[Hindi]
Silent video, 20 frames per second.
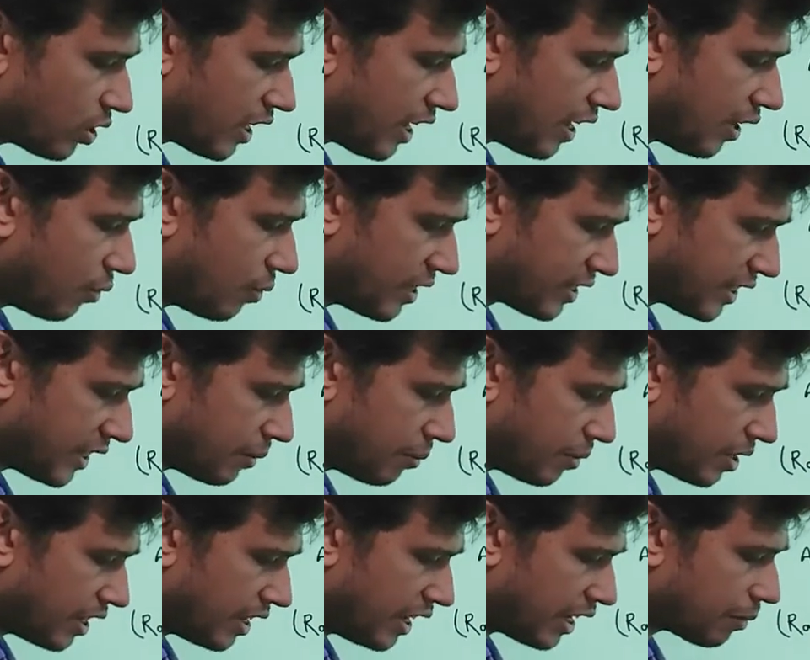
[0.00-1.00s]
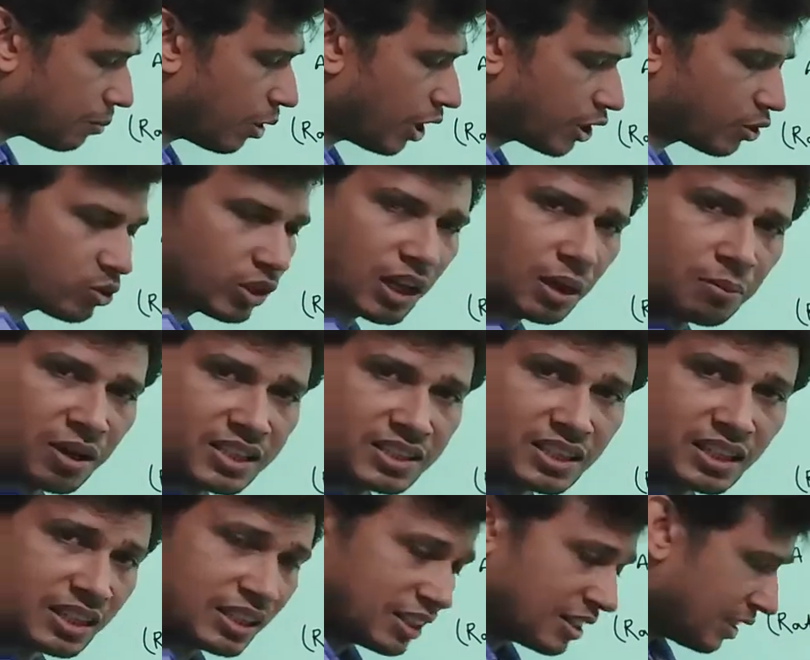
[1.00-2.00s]
हो गया वैसे एक मॉलिक्यूल का मास
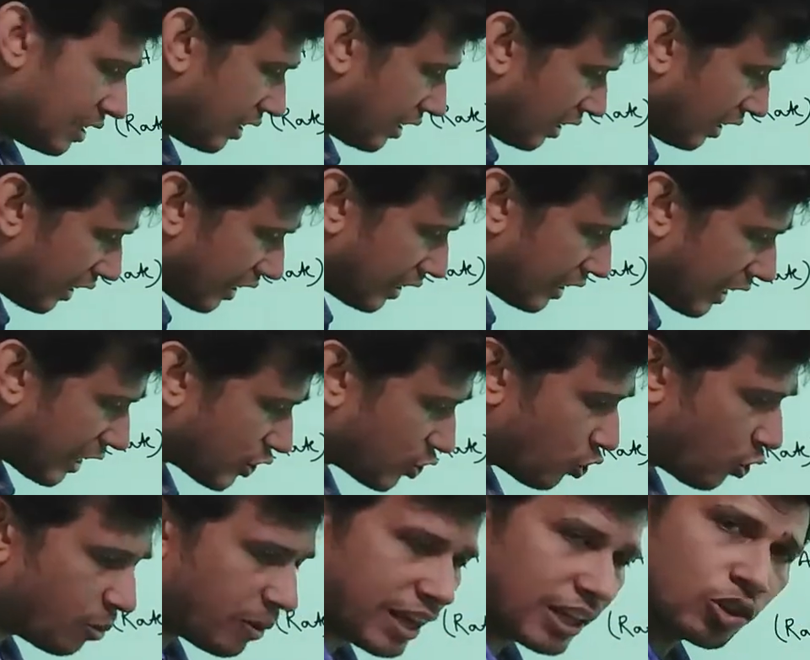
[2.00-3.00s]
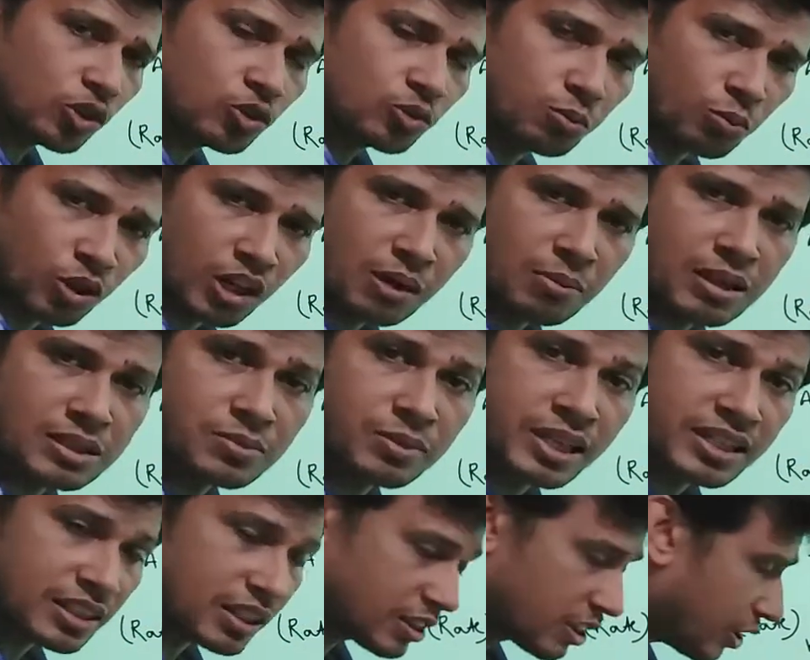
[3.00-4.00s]
है लेकिन रेशियो में है तो तुम मोलर मास भी
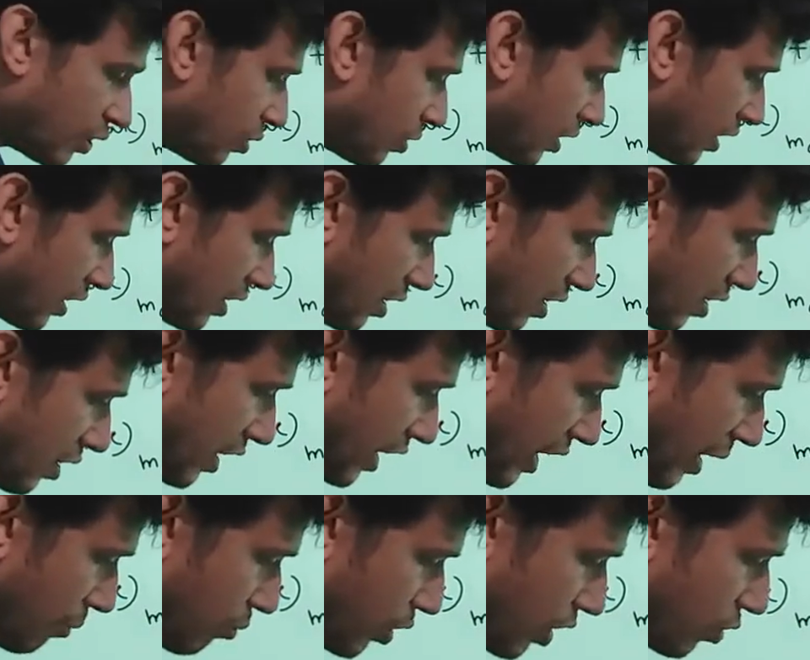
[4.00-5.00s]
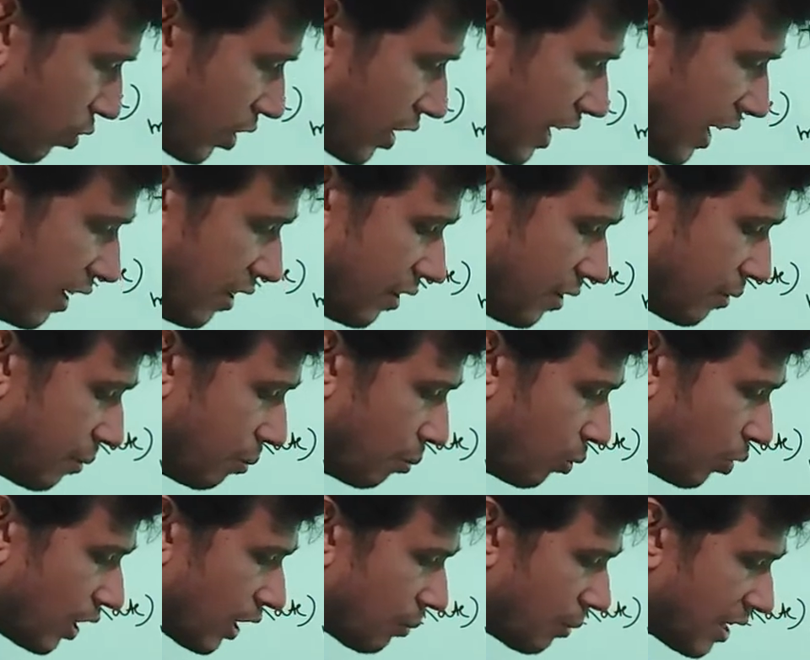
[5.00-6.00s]
ले सकते हो एम वन हो गया
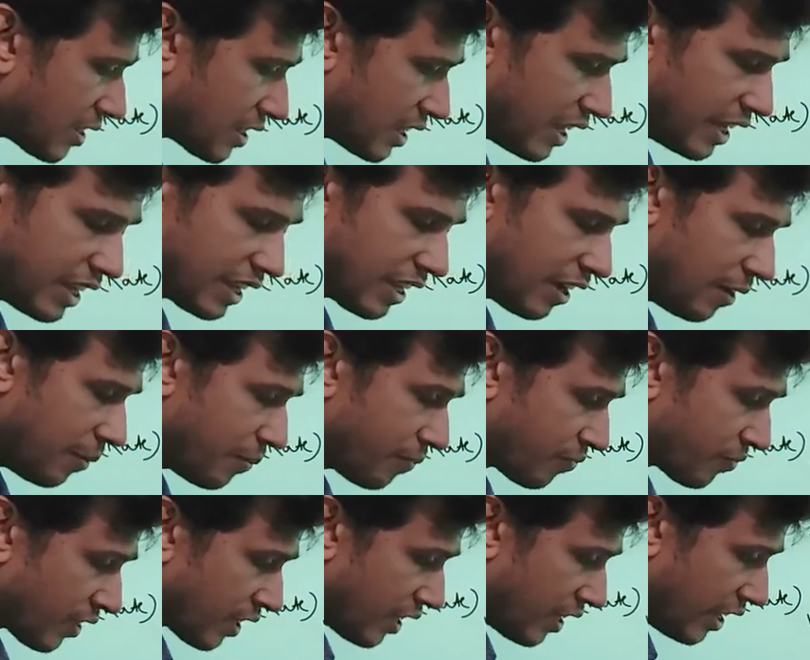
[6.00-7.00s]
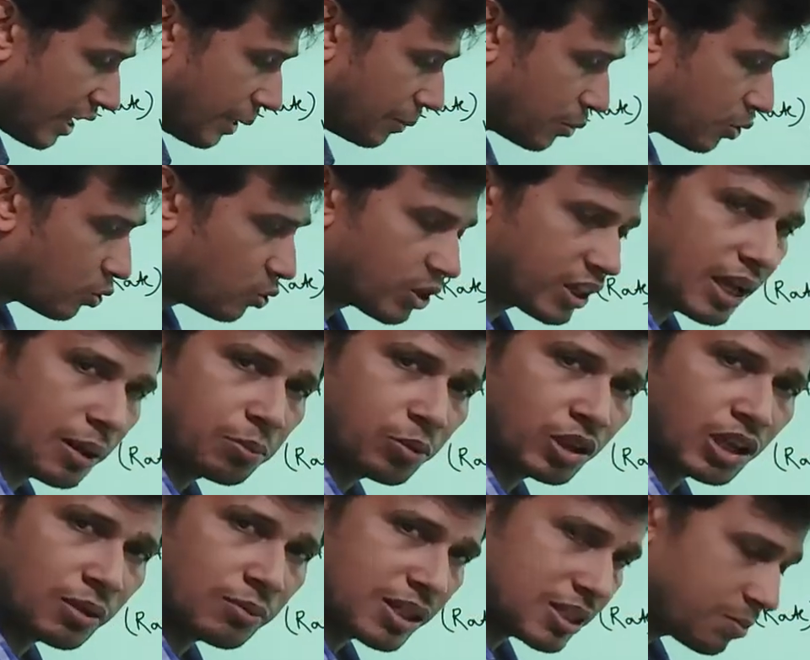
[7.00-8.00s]
मोलर मास ए का एम टू हो गया
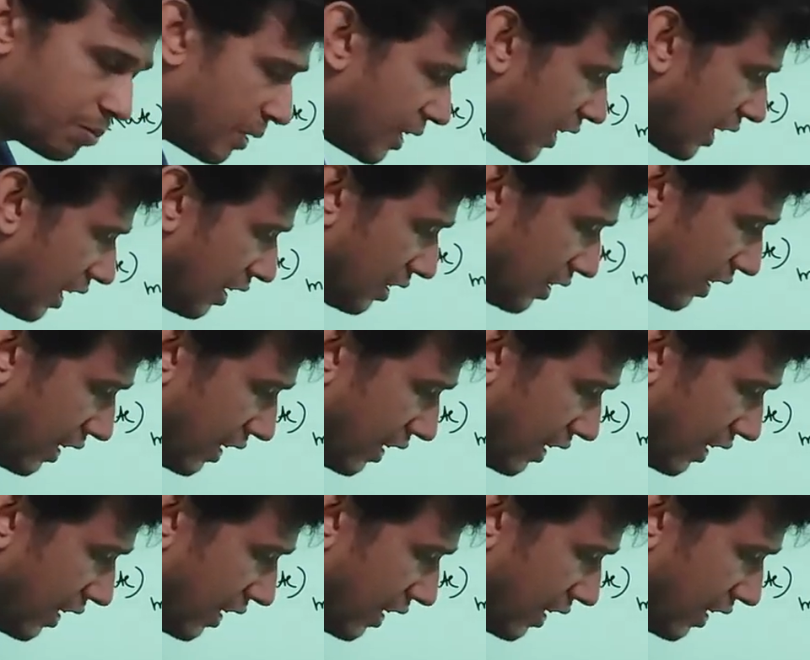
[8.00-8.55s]
मोलर मास पी का